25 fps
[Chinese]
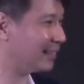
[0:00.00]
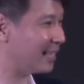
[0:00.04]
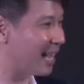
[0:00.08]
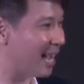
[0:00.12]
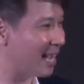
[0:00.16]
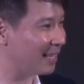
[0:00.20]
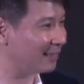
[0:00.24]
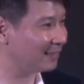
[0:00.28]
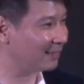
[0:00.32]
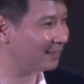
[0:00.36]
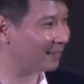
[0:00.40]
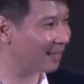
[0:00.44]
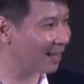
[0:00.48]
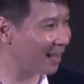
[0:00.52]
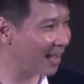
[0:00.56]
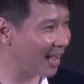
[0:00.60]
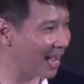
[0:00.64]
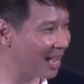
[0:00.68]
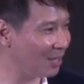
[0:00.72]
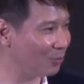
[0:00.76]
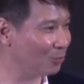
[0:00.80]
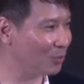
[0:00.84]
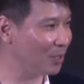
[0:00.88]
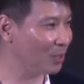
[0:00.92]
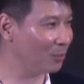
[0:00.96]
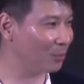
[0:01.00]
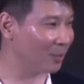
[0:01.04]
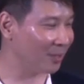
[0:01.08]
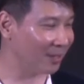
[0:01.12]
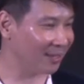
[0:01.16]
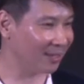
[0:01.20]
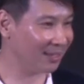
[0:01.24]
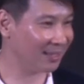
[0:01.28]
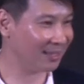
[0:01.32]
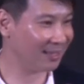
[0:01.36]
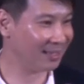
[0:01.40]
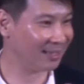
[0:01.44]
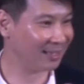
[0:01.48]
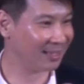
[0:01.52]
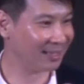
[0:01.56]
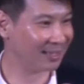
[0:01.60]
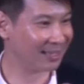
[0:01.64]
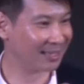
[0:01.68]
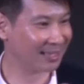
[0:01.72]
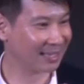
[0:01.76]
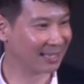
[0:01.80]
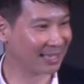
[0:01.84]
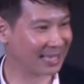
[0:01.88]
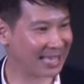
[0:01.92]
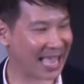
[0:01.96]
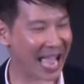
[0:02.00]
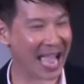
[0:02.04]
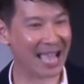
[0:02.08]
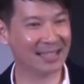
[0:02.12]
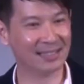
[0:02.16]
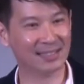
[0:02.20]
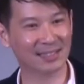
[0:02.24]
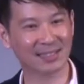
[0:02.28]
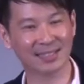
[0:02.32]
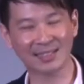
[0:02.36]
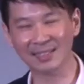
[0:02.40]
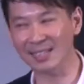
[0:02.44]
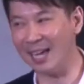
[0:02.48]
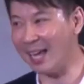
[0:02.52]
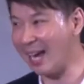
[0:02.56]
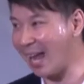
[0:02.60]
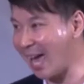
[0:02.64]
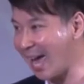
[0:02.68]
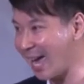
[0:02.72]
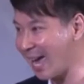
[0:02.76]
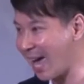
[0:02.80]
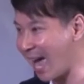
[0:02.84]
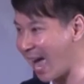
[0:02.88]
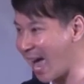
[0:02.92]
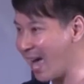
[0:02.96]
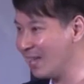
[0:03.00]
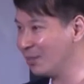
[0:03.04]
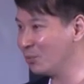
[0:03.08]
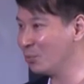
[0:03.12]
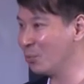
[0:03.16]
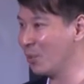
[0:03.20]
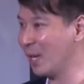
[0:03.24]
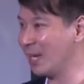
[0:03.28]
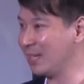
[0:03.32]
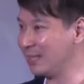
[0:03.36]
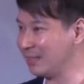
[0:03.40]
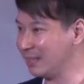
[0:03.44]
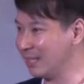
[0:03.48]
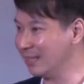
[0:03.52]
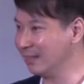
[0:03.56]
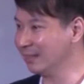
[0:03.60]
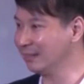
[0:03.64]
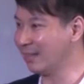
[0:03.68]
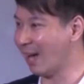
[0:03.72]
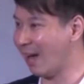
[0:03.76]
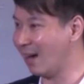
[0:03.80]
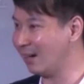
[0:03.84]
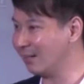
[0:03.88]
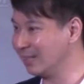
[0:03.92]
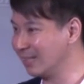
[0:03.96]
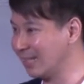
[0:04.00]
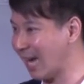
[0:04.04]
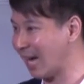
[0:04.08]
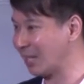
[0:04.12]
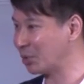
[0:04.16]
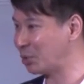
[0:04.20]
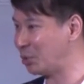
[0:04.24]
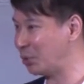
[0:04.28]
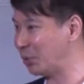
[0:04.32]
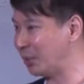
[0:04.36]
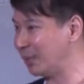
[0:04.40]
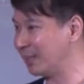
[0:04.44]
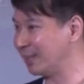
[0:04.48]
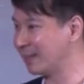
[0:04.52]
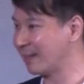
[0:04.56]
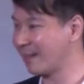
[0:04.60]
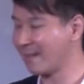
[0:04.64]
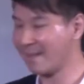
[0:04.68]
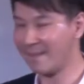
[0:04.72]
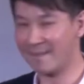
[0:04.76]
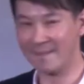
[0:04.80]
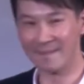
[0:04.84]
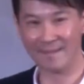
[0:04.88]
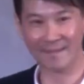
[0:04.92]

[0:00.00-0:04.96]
你的竿安慰我，竿是拿来安慰、引导羊群，